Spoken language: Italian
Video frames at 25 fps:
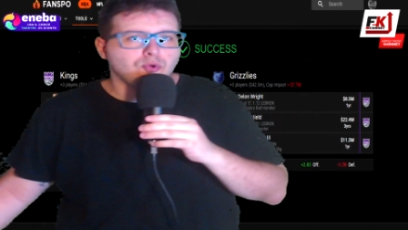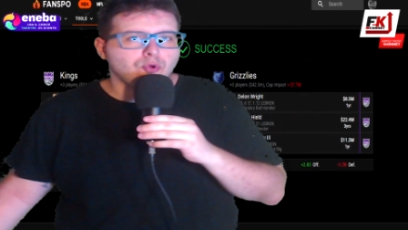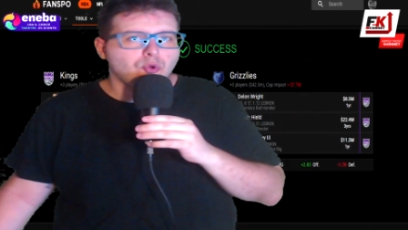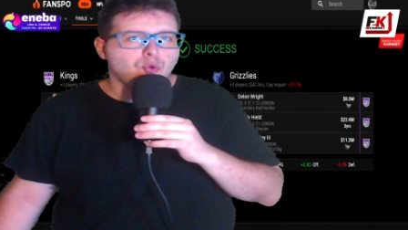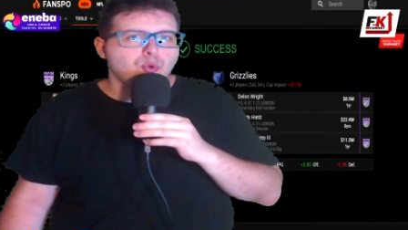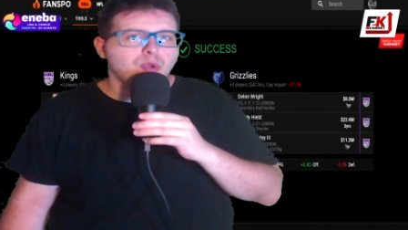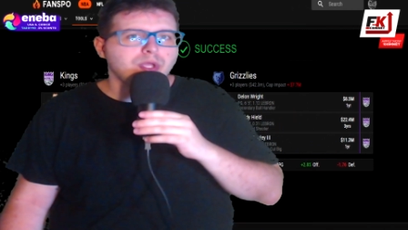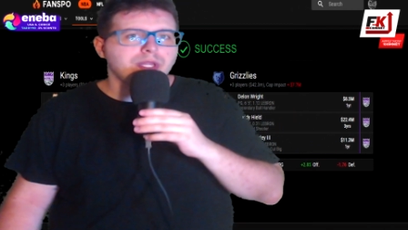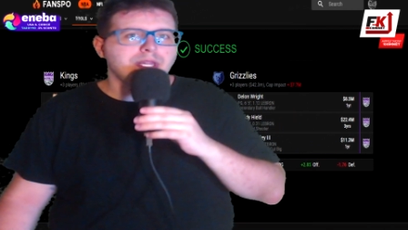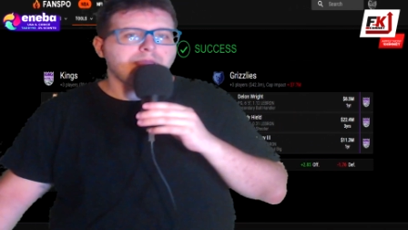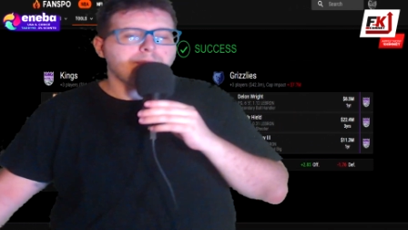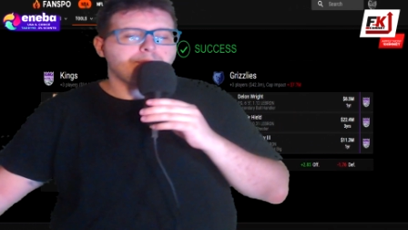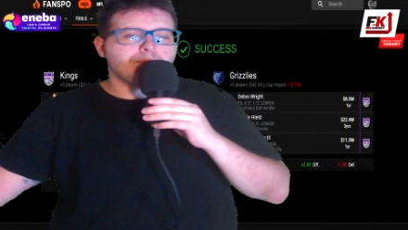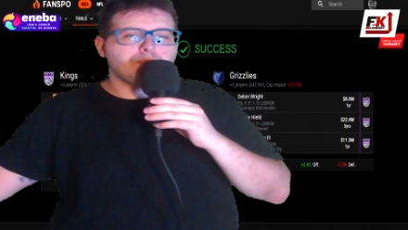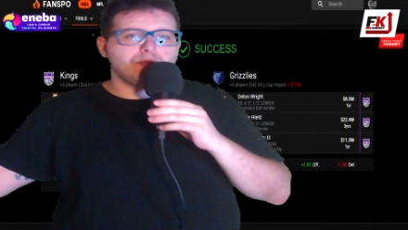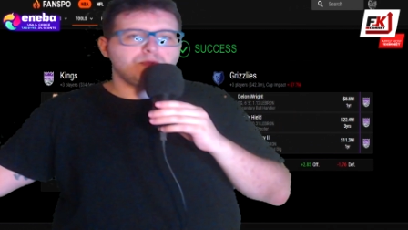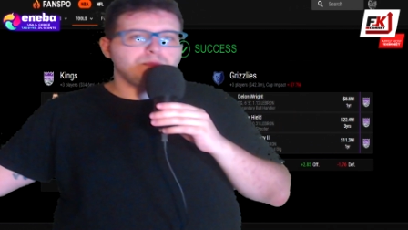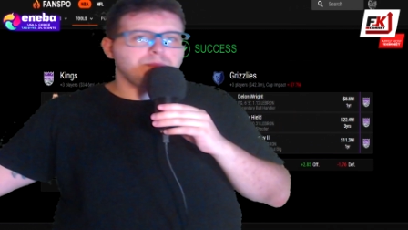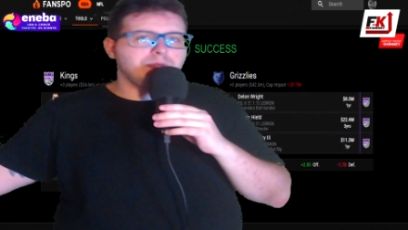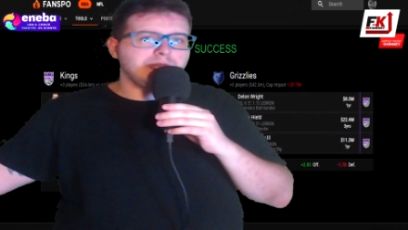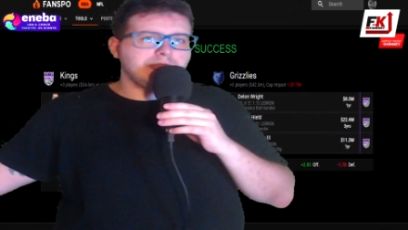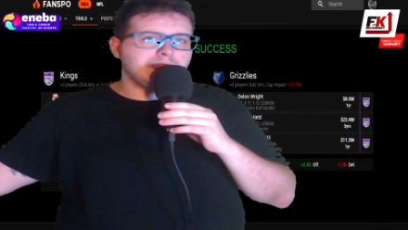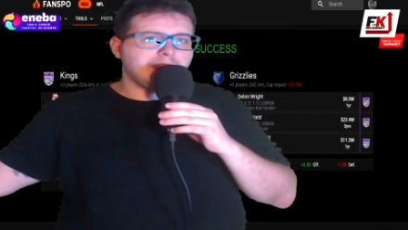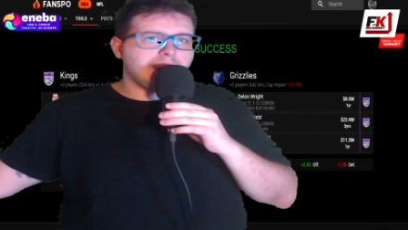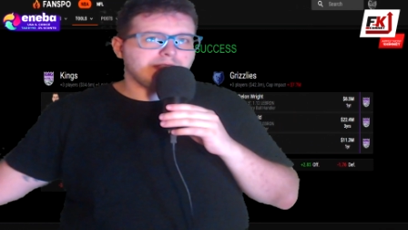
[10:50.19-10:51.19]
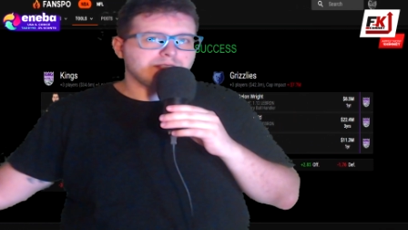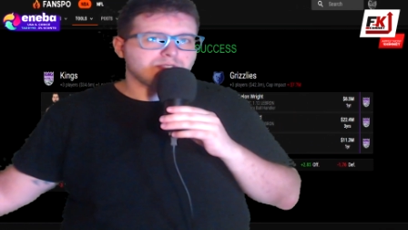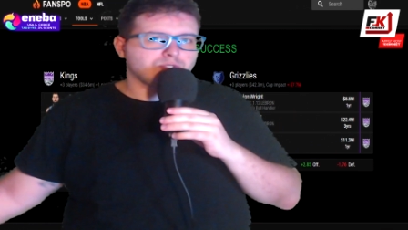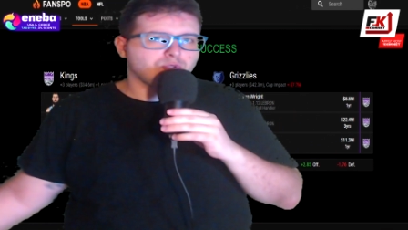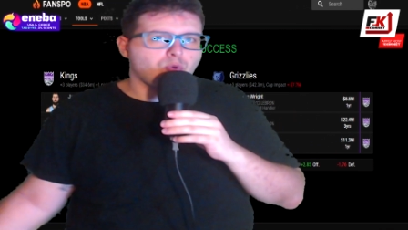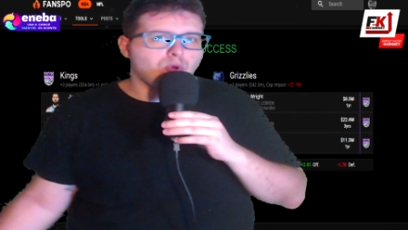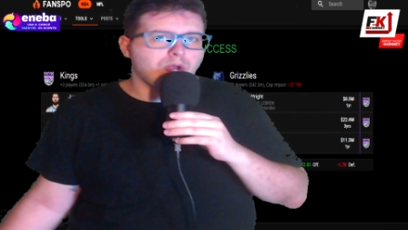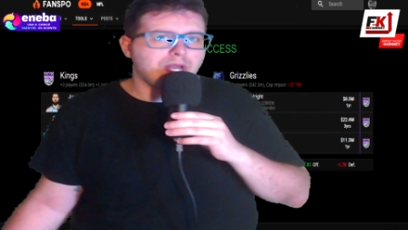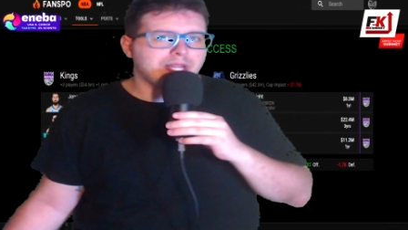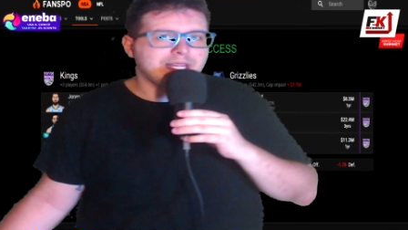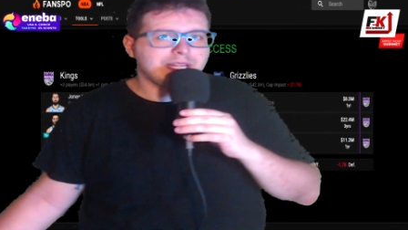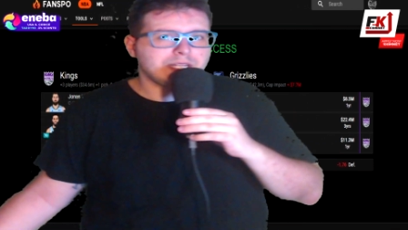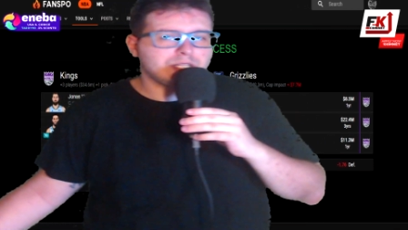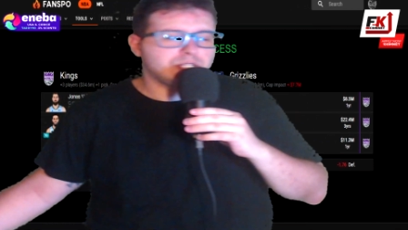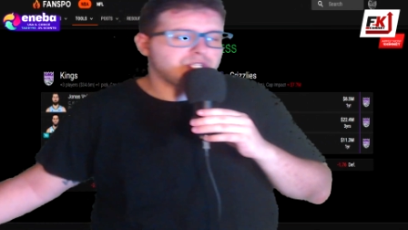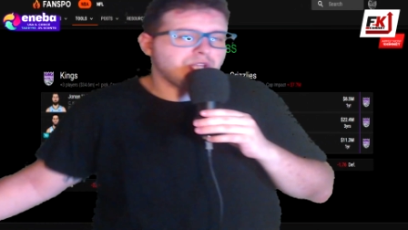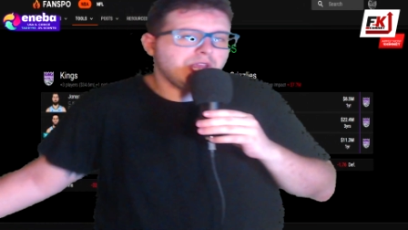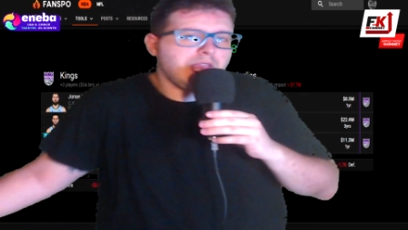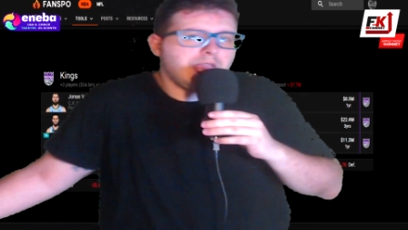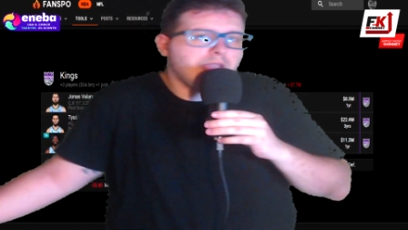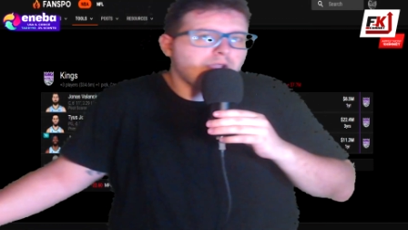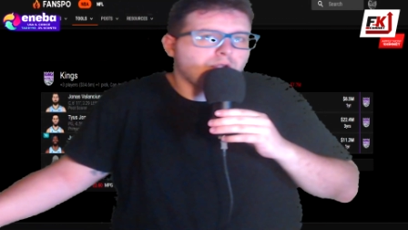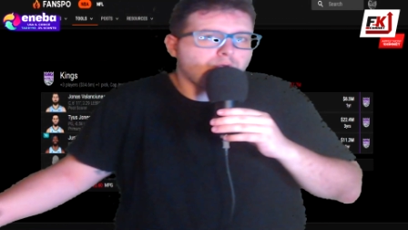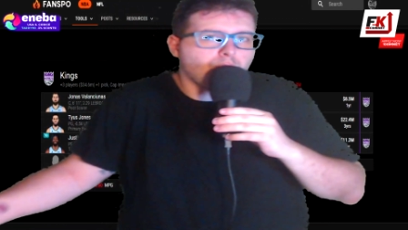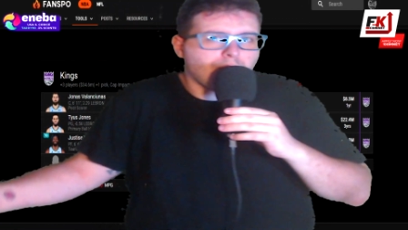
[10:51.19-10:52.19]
guida i pulmini della scuola da cieco,